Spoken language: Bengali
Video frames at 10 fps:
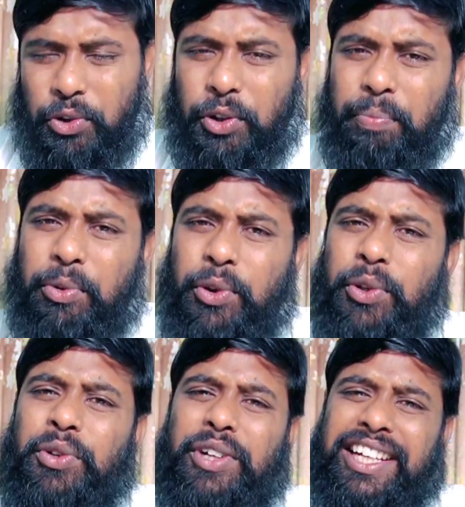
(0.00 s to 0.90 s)
খুব
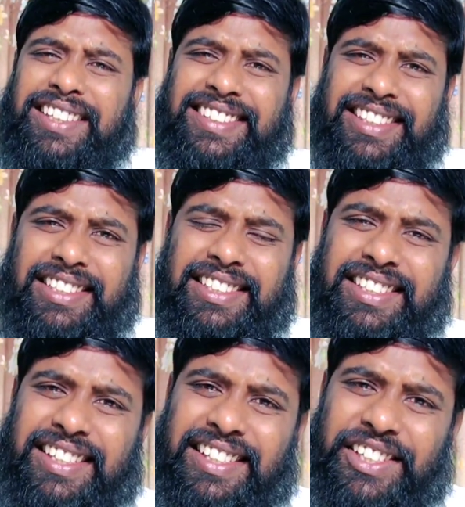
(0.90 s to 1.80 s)
ক্ষুদ্র একটি জিনিস
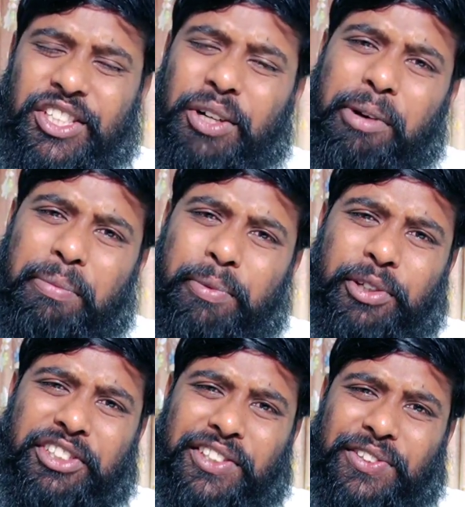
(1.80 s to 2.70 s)
সবার
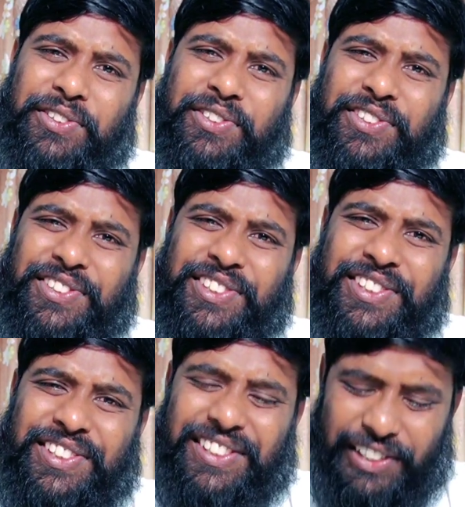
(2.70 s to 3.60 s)
পরিচিত
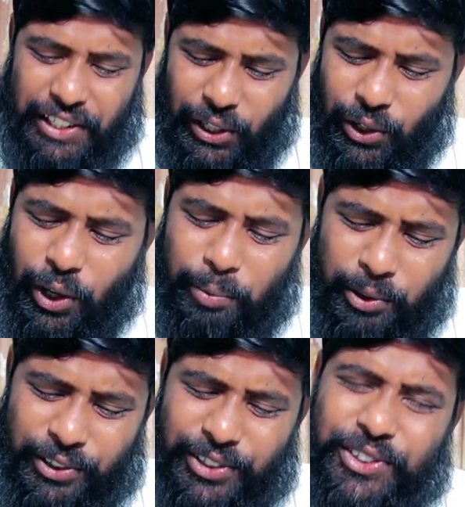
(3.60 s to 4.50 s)

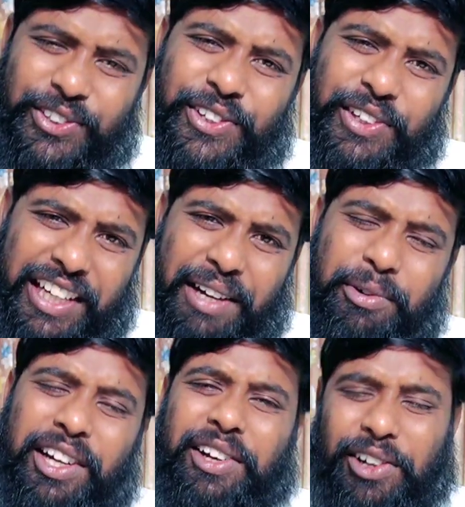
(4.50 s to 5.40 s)
লবঙ্গ অনেকে
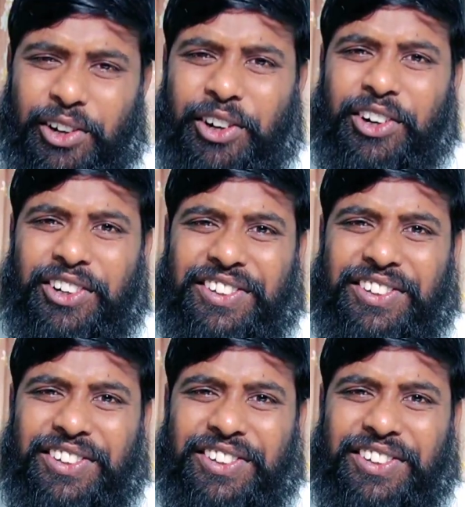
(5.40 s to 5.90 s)
বলে লং